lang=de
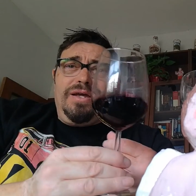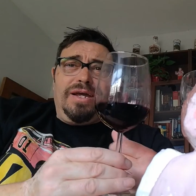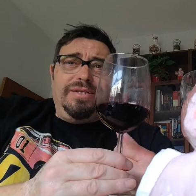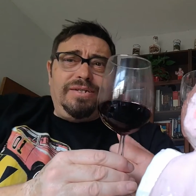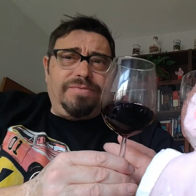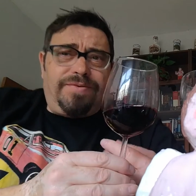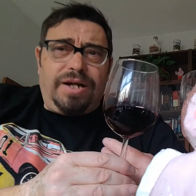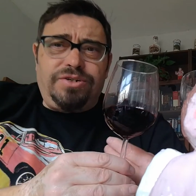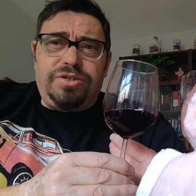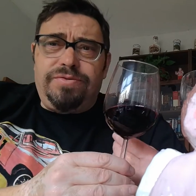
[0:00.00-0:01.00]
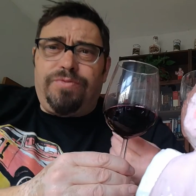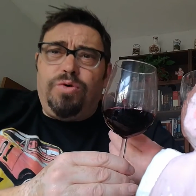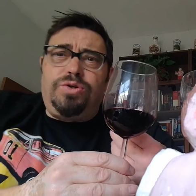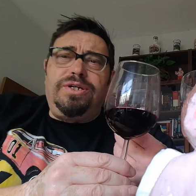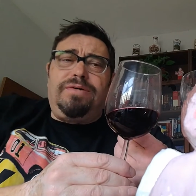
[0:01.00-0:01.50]
In diesem Fall ist es ein
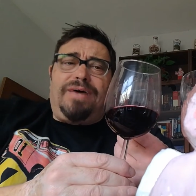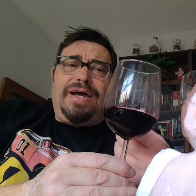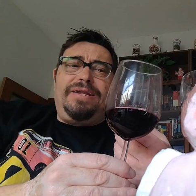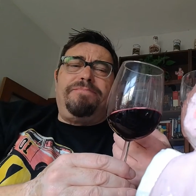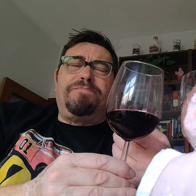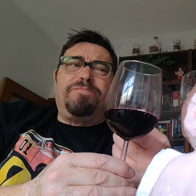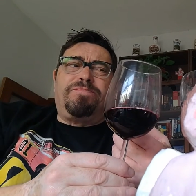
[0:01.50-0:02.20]
fruchtiger Wein,